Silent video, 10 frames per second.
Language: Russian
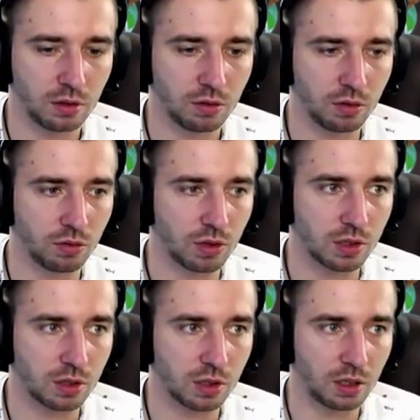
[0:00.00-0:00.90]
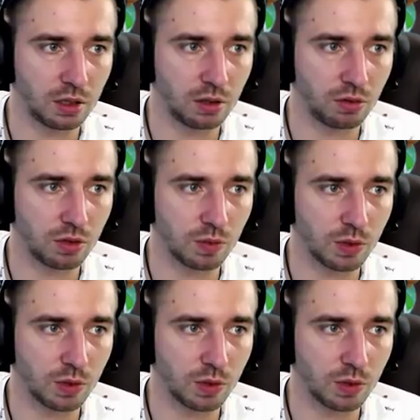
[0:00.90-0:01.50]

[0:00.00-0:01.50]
Он у нас открытый, то есть